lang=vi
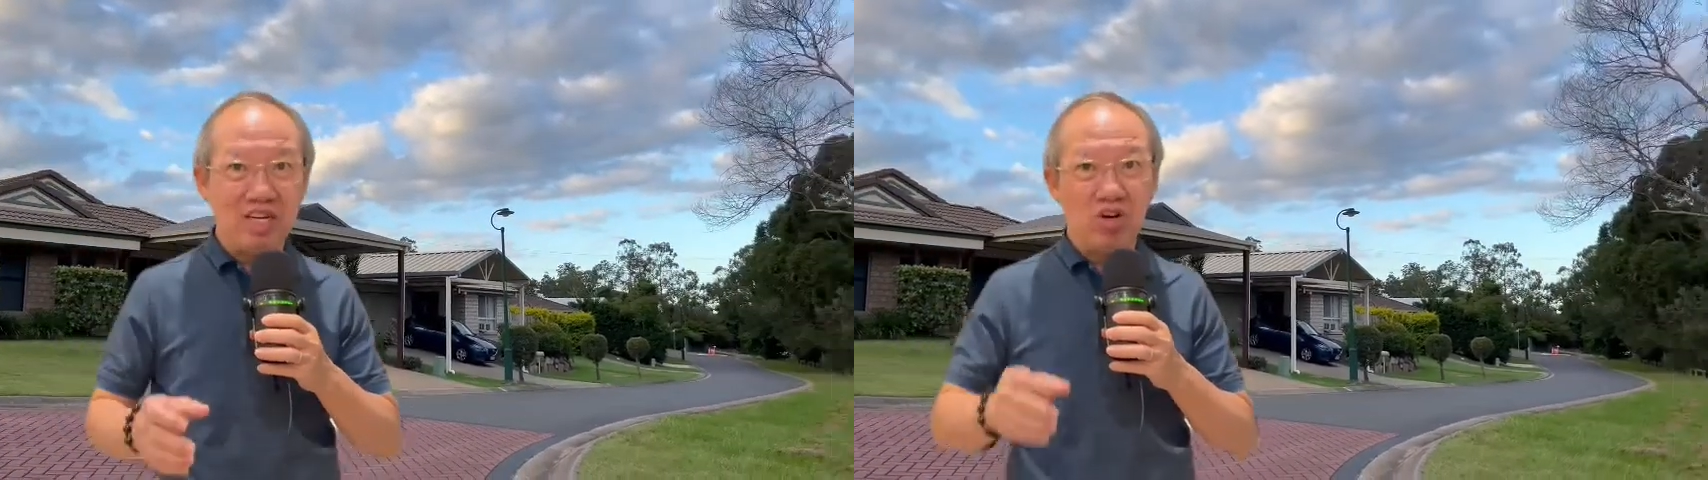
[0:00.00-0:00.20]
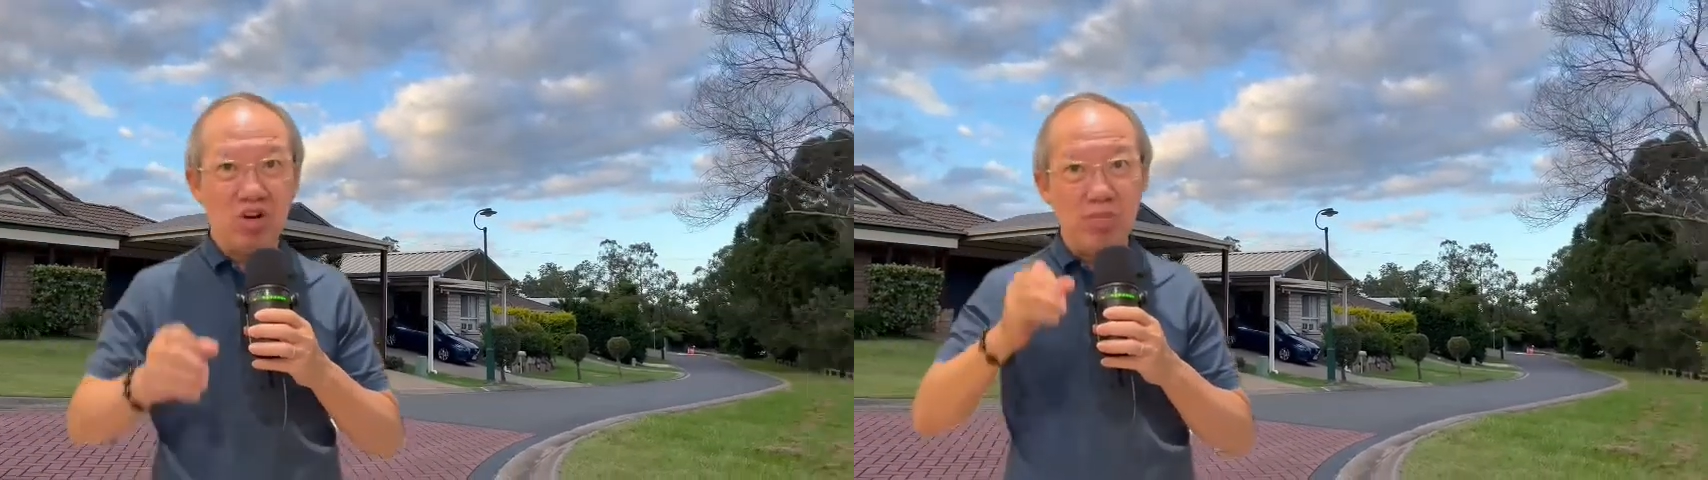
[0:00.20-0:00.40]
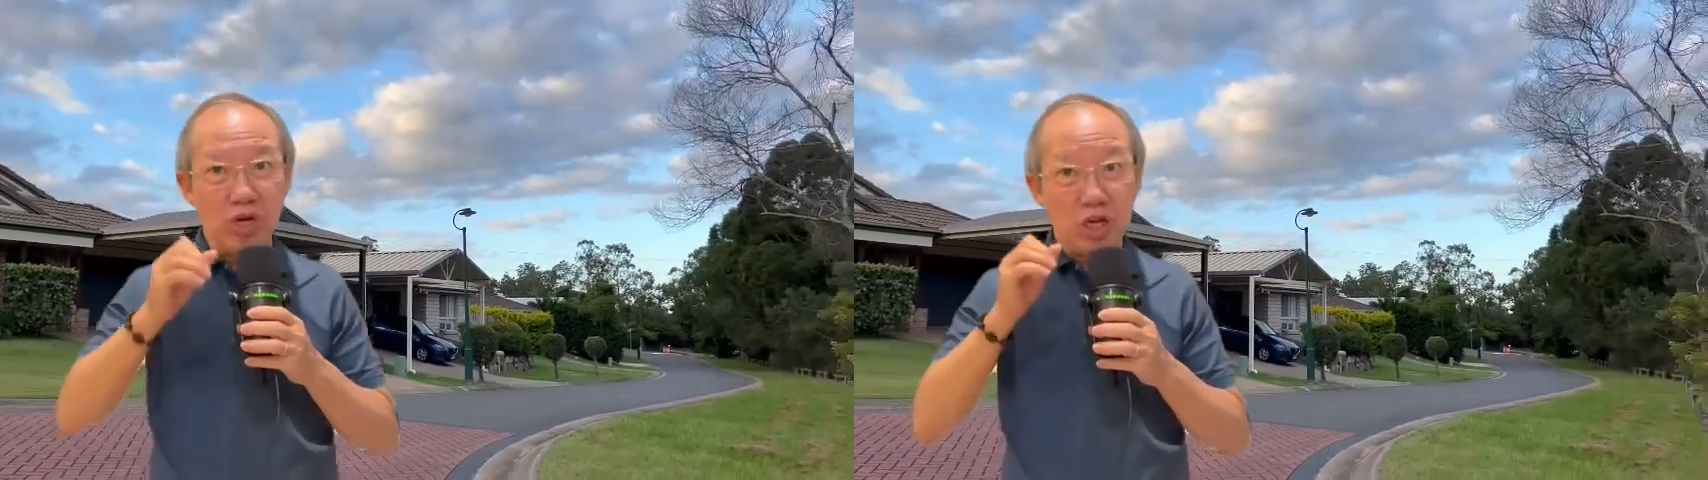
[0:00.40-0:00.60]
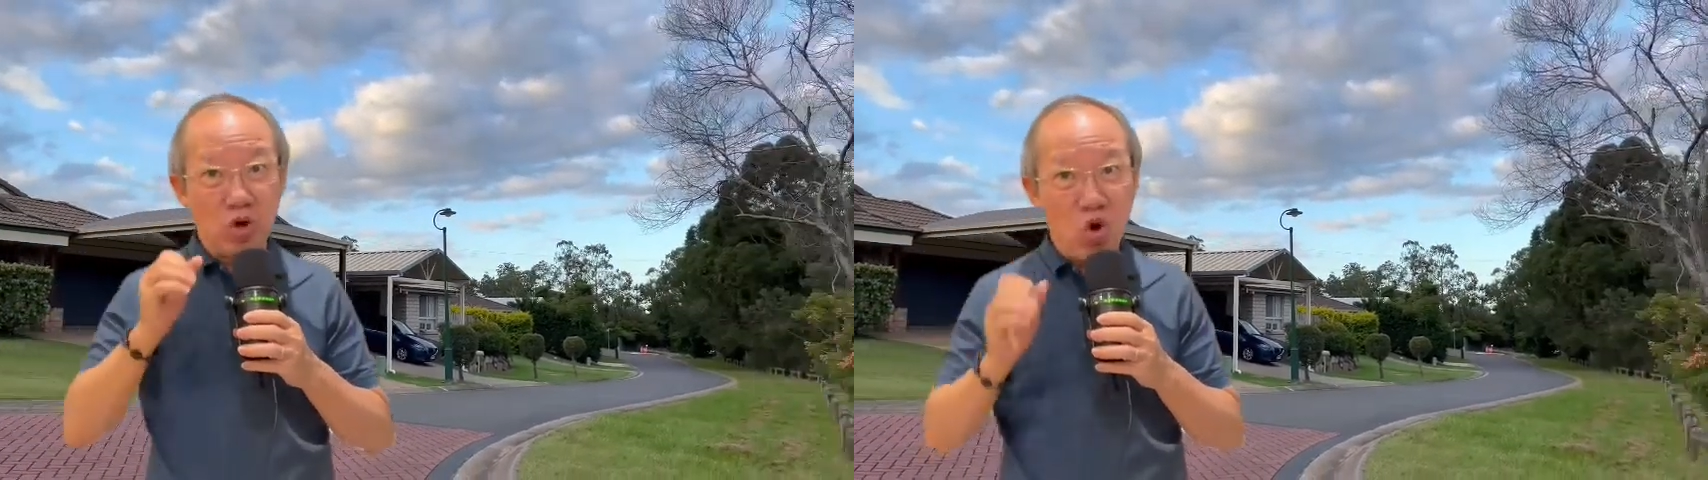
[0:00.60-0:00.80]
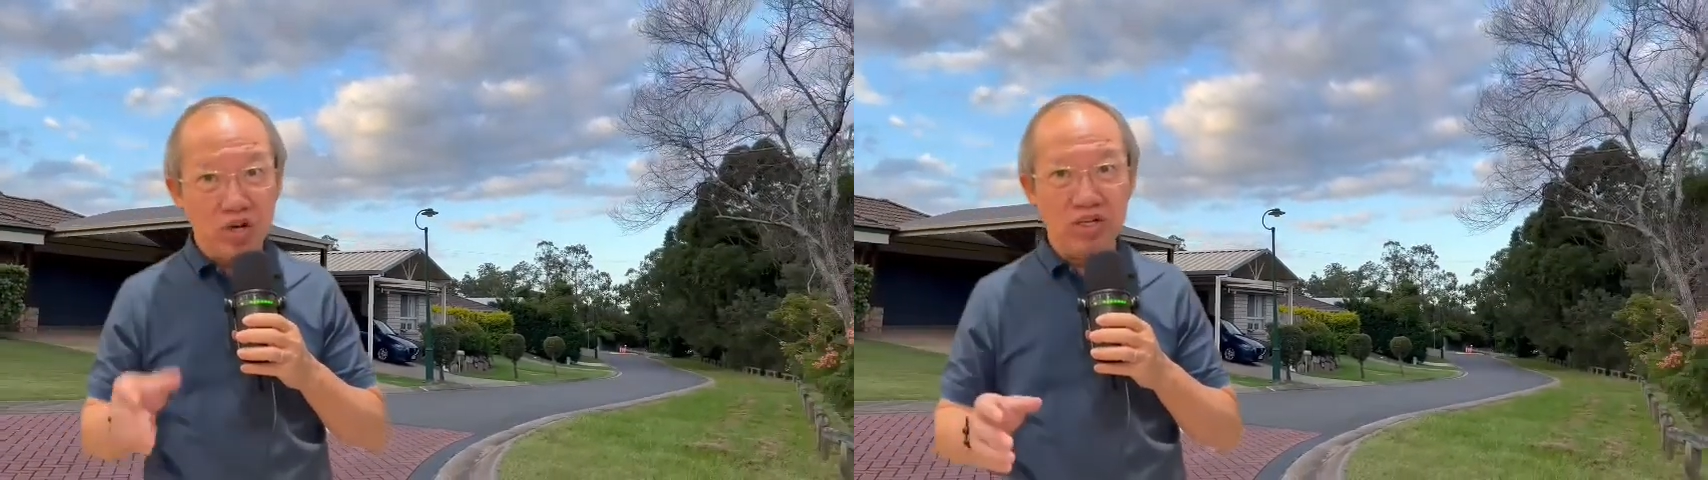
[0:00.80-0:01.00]
nó là một cái
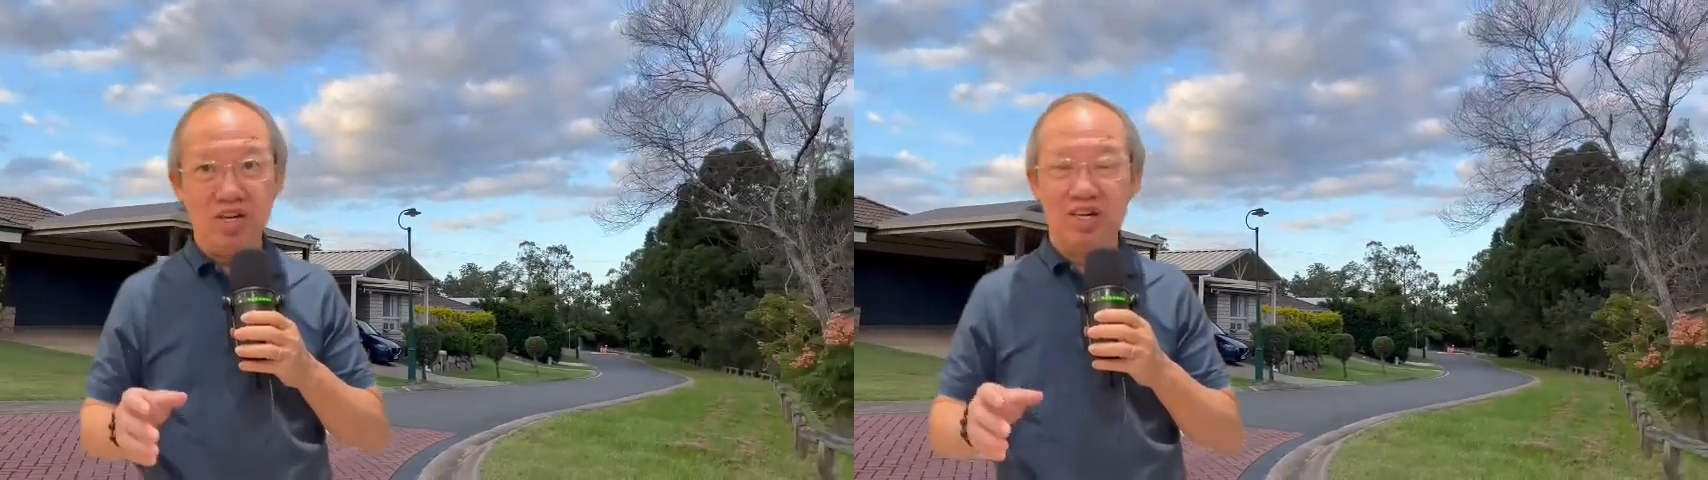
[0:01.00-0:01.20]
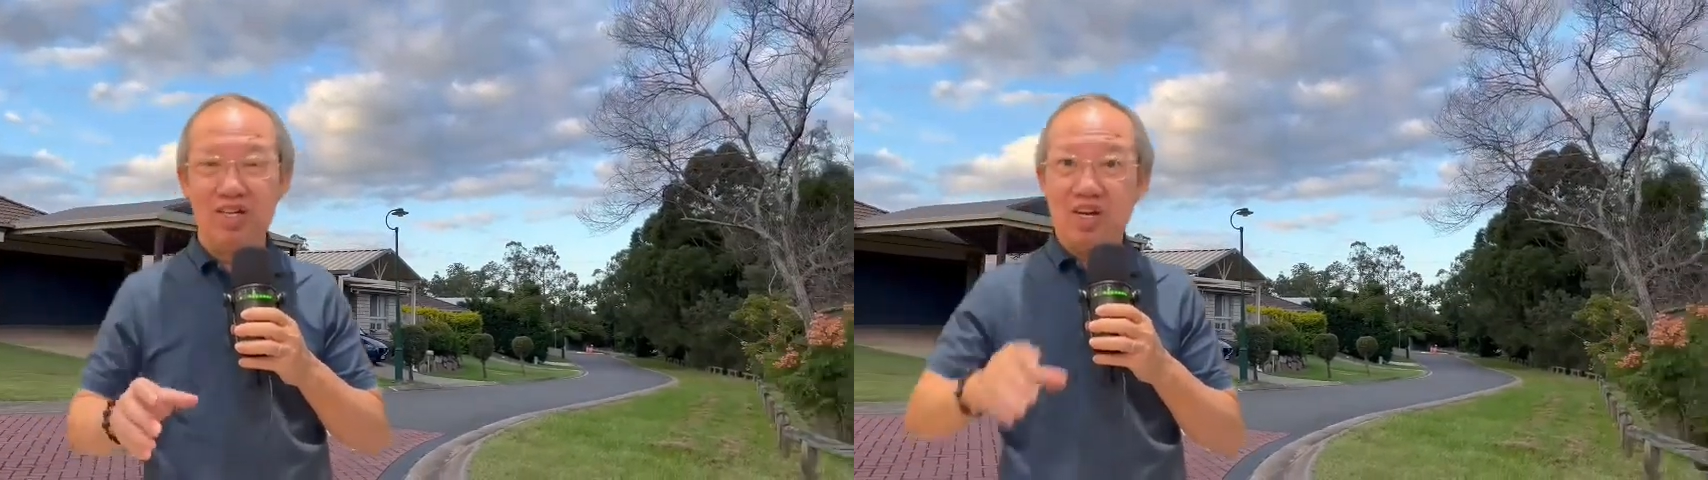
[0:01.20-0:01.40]
con đường